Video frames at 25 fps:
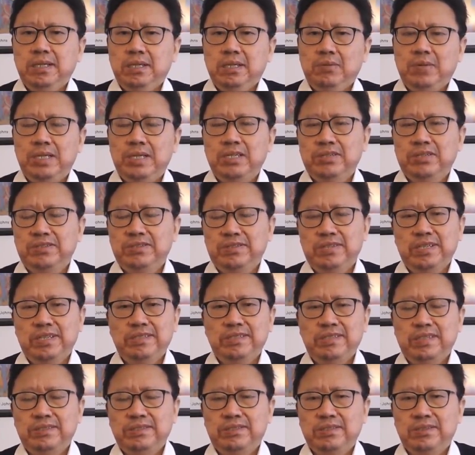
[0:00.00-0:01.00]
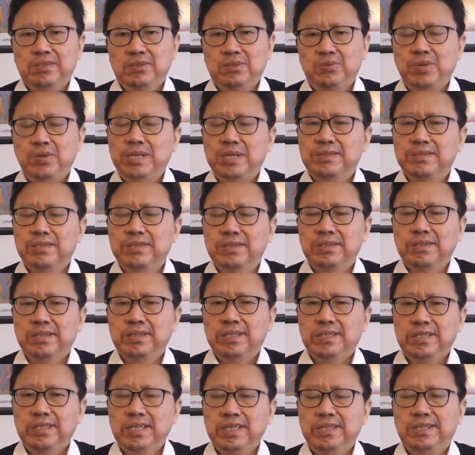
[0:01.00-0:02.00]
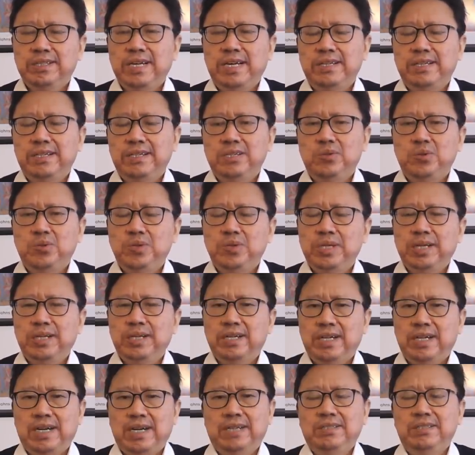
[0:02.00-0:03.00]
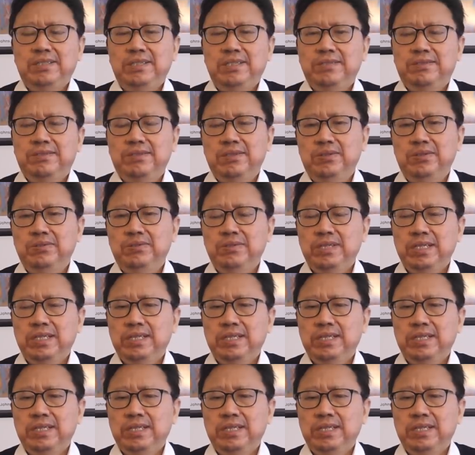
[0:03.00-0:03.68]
外交辞令上是宣示印太地区的航行自由，